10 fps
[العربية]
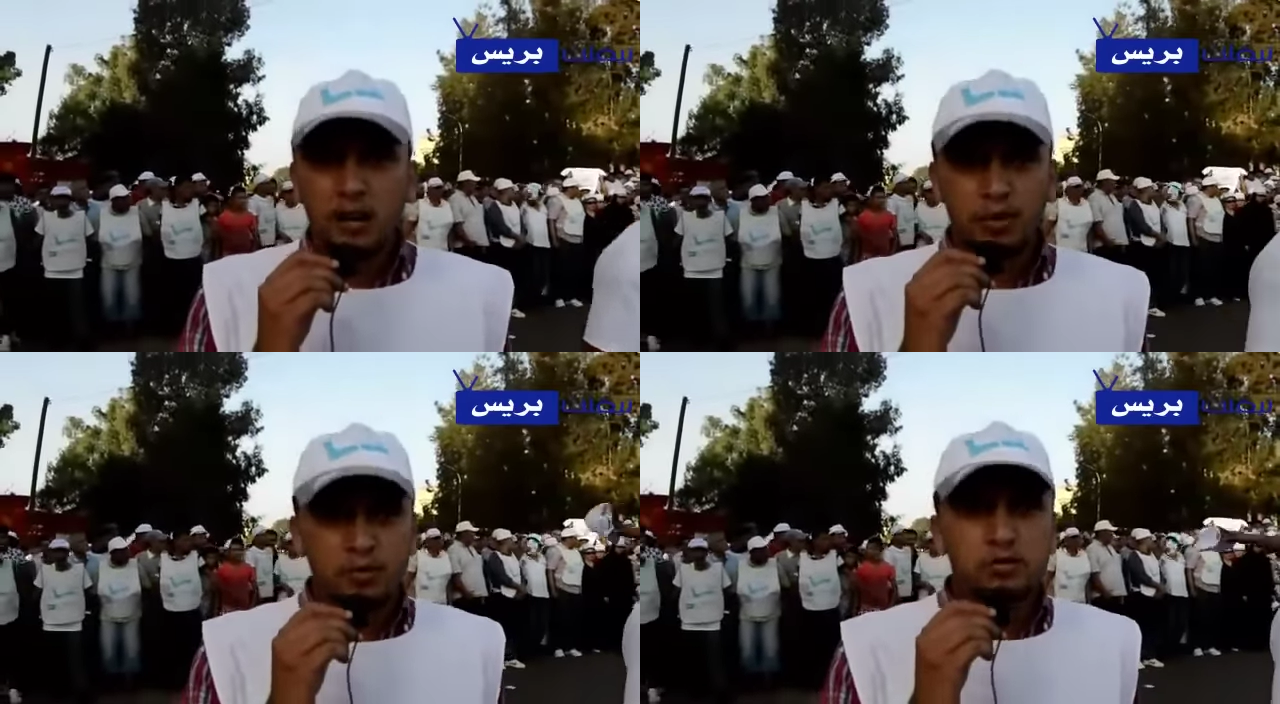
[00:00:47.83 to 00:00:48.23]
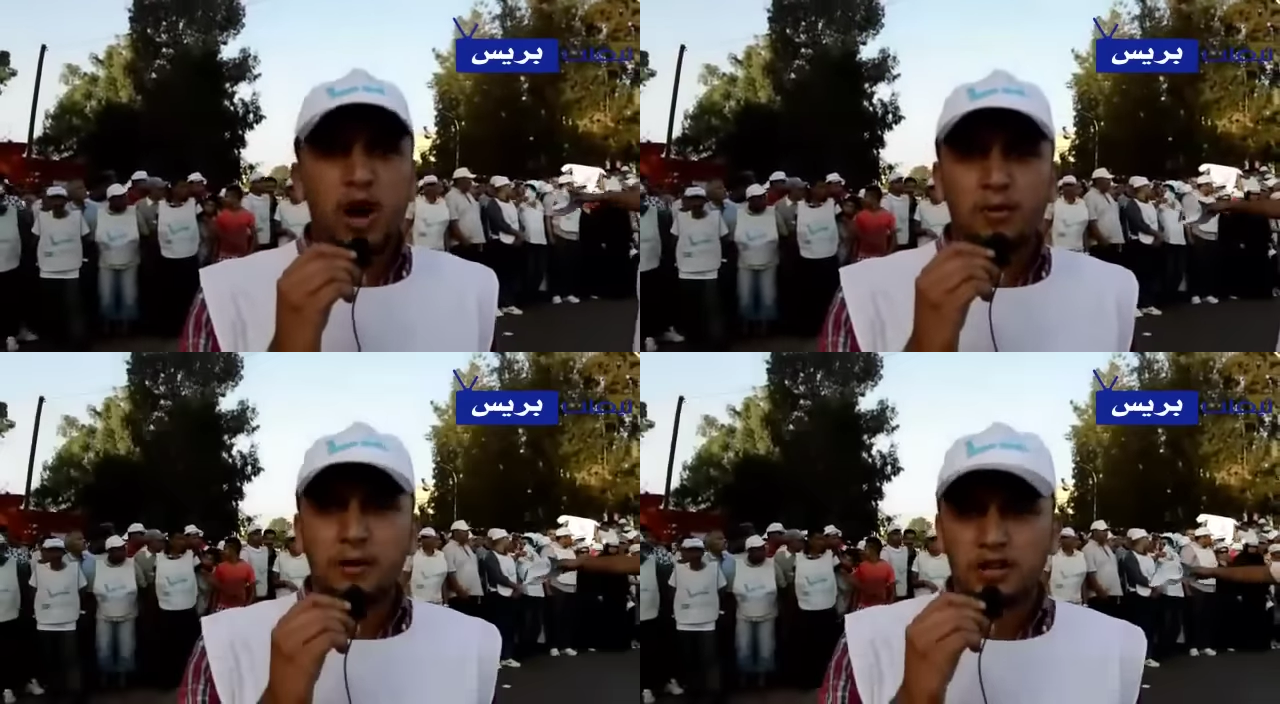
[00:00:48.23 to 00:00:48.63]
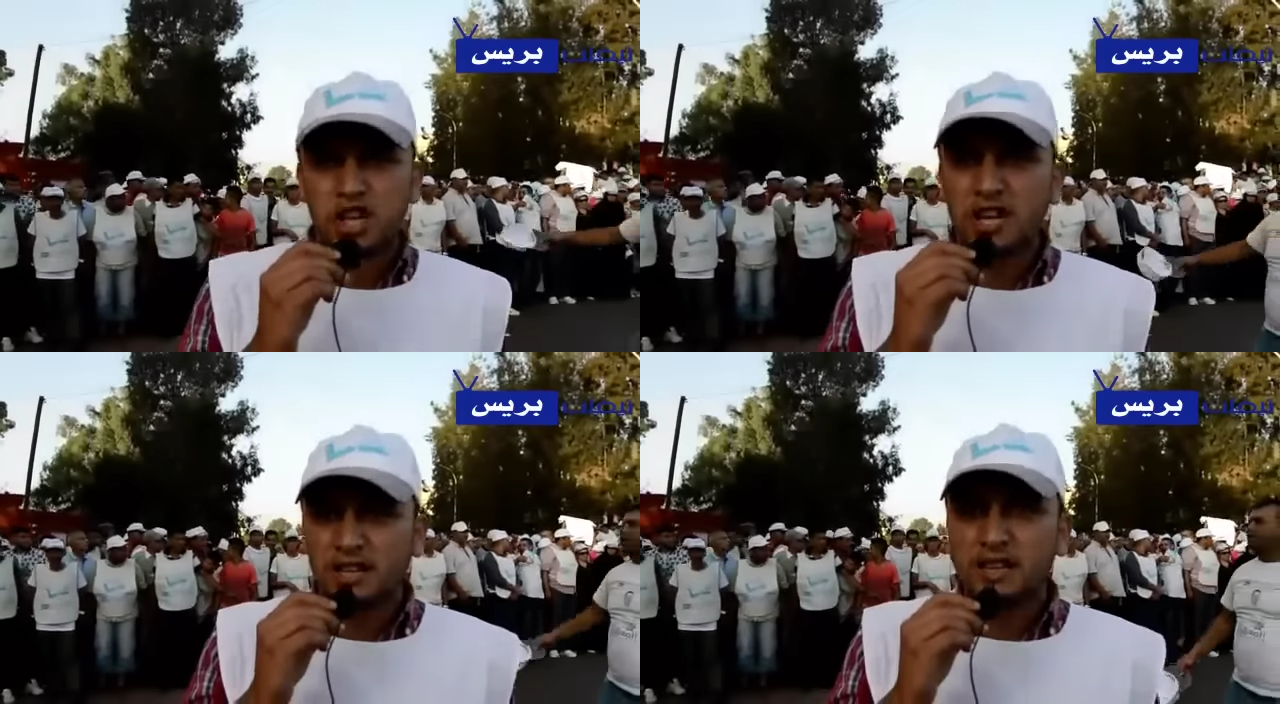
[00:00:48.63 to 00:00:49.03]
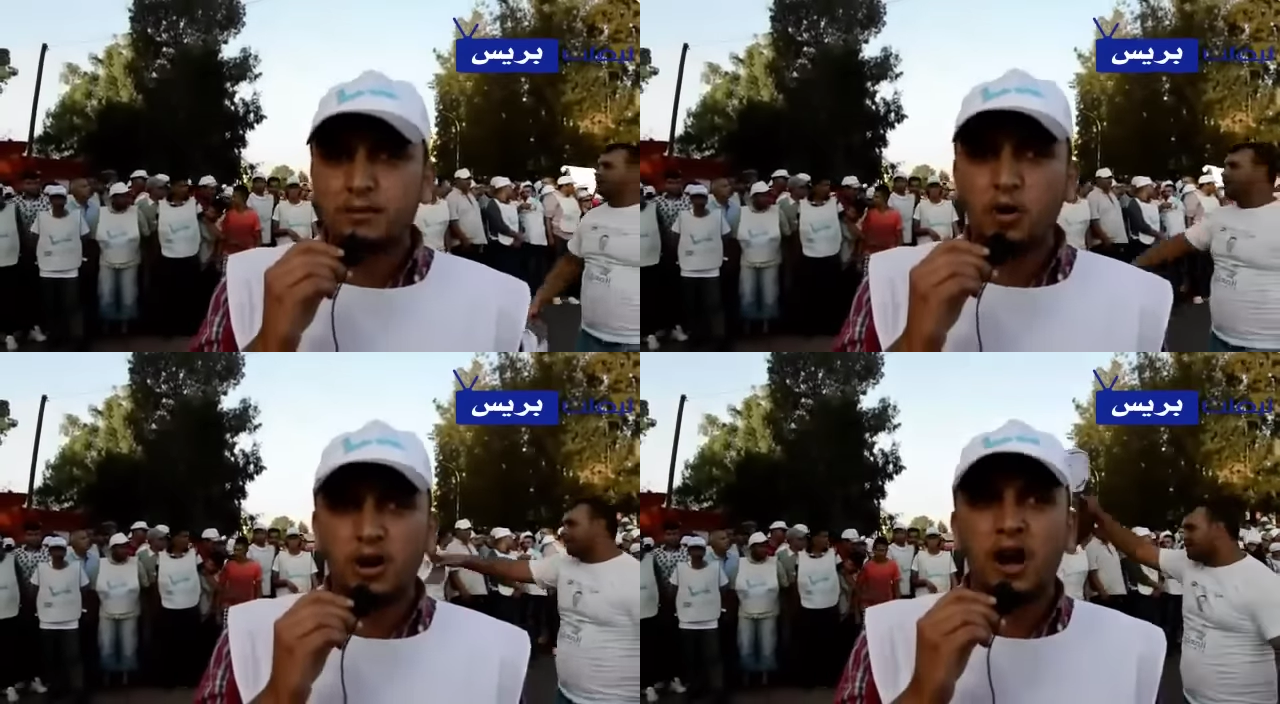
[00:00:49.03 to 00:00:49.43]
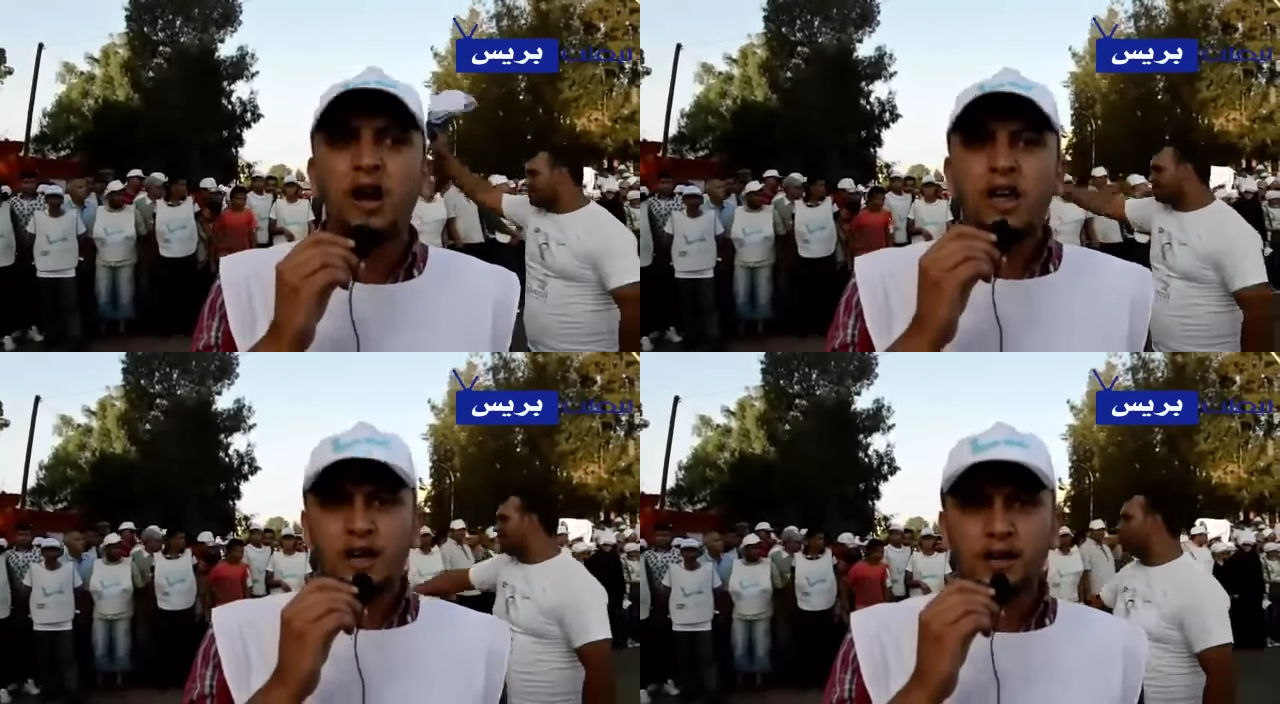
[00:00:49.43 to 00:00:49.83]
بمجموعه من المشاريع التنمويه
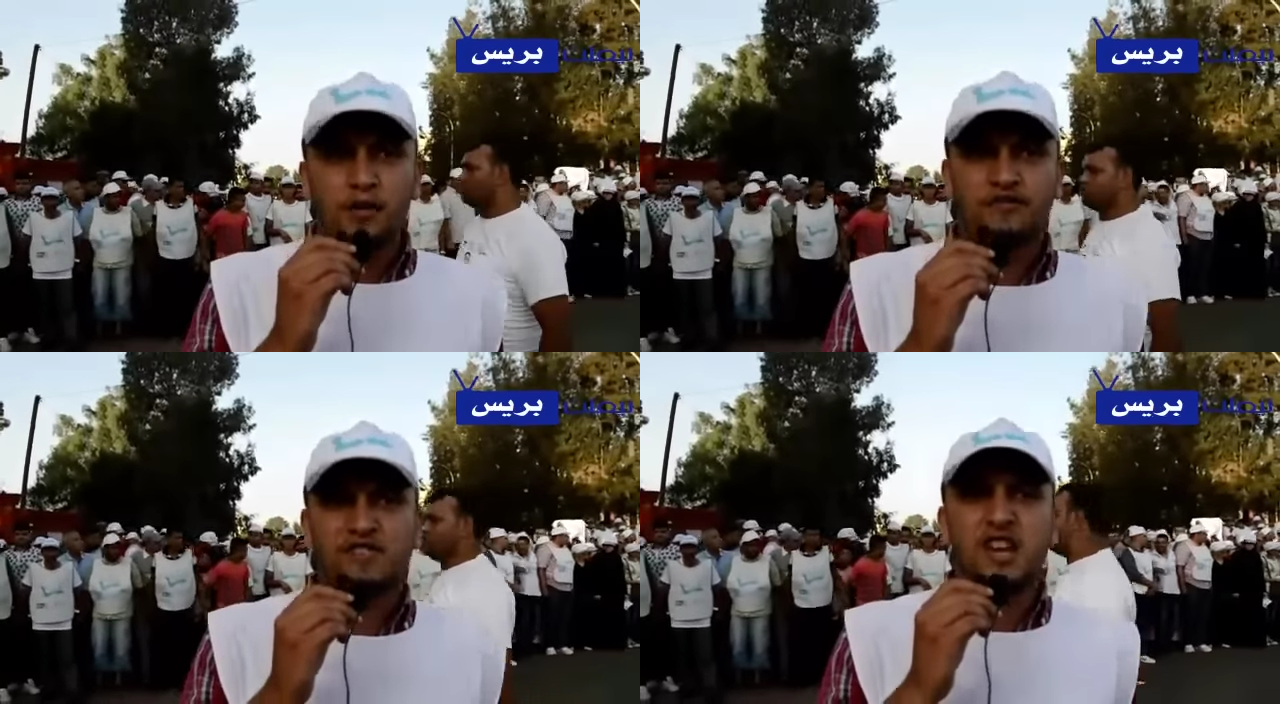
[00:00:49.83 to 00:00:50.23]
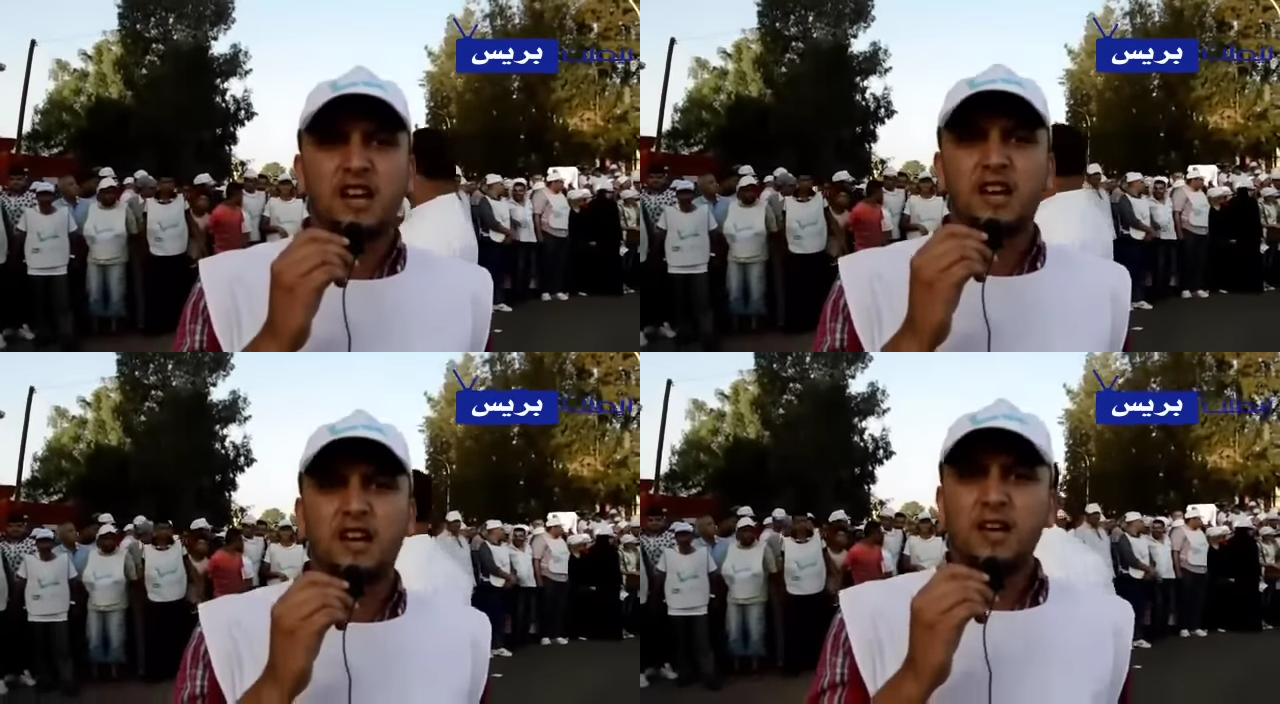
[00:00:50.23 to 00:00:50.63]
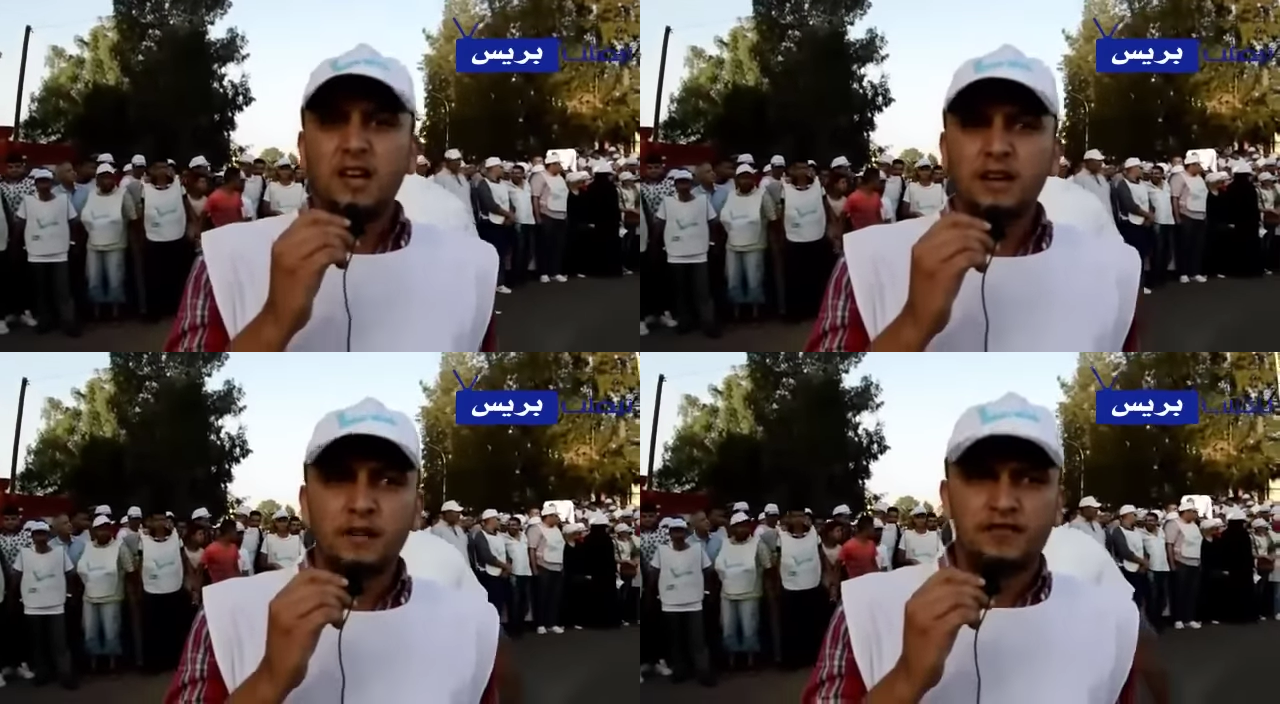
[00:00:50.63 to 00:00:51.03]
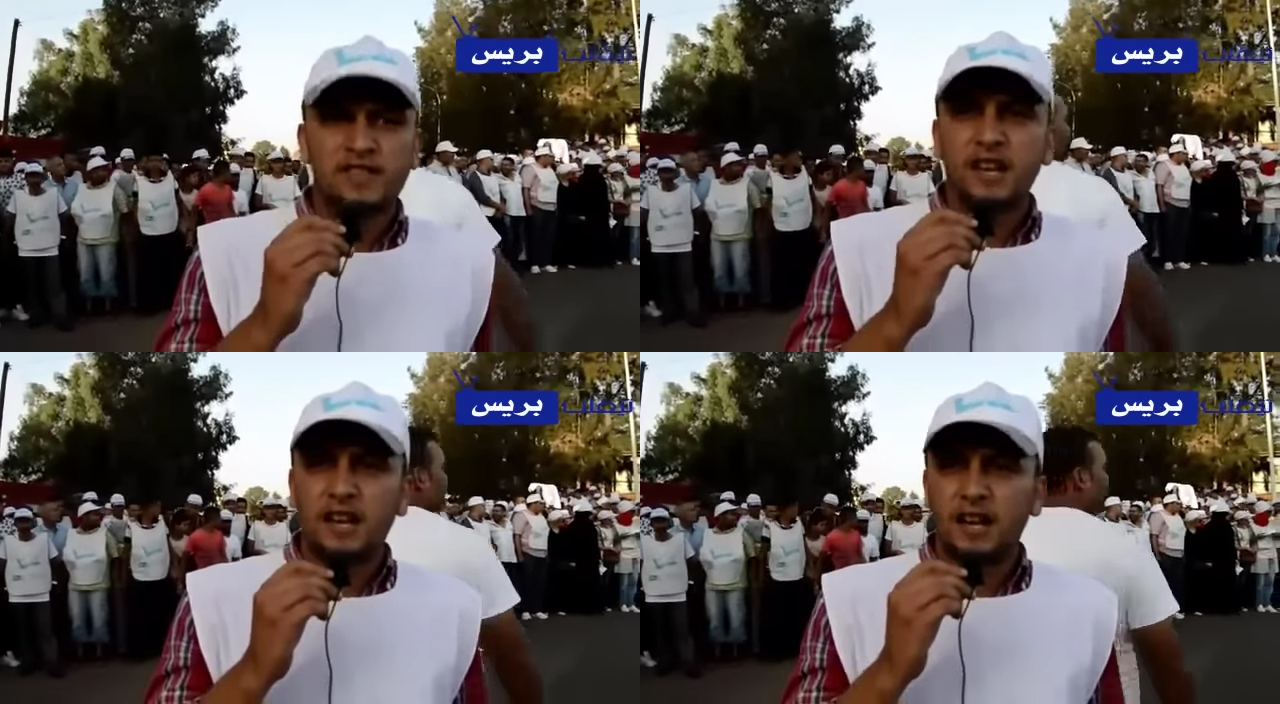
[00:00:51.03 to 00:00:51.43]
نفس آه، نفس